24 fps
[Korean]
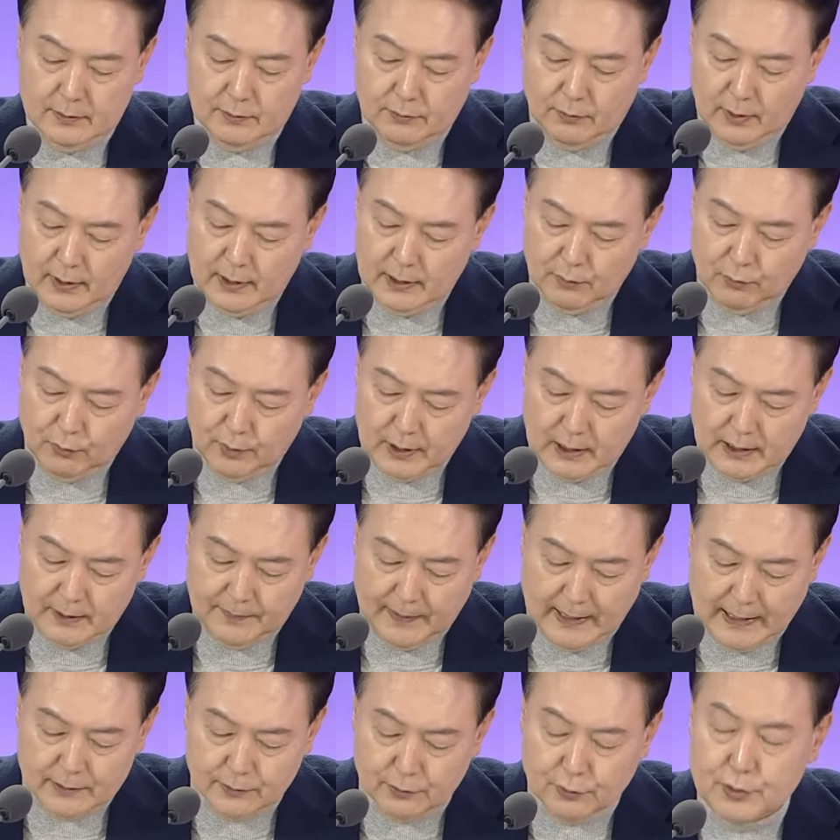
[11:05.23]
원래 올해
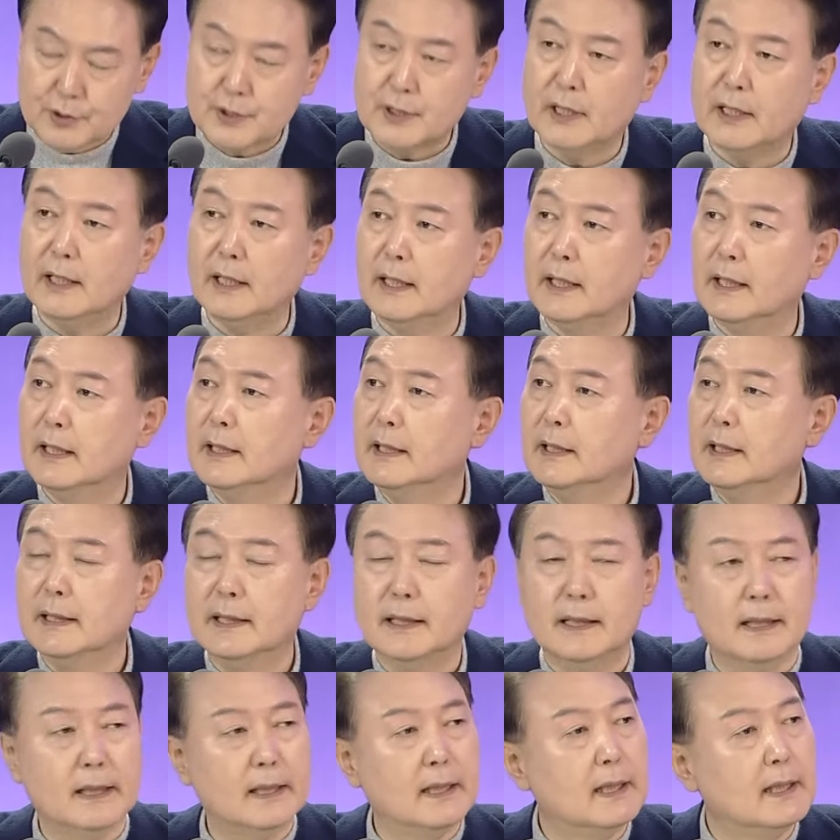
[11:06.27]
반도체
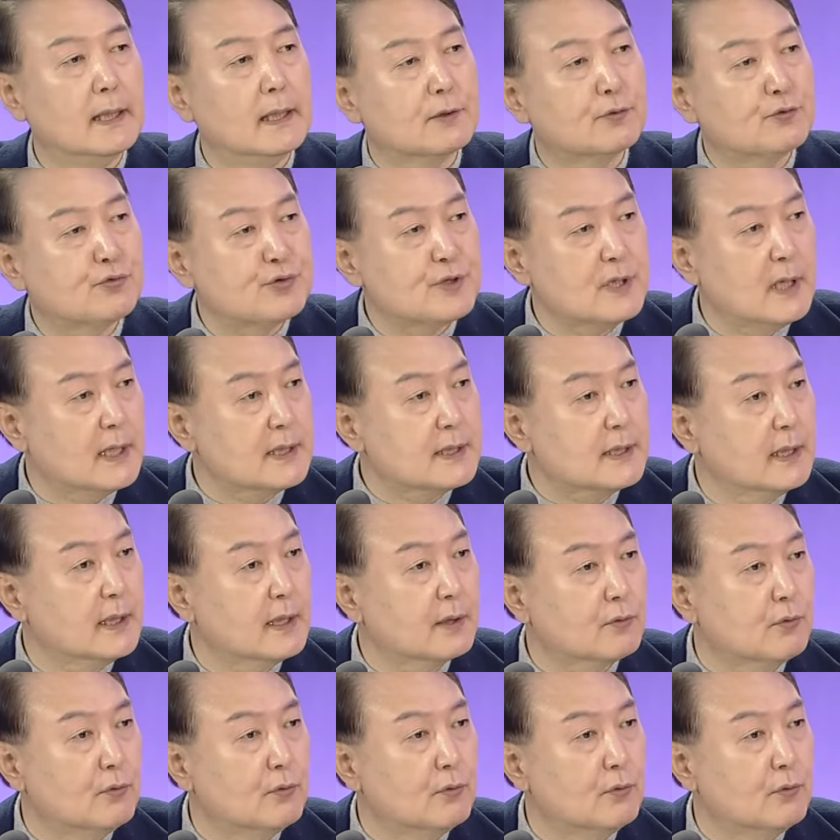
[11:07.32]
투자세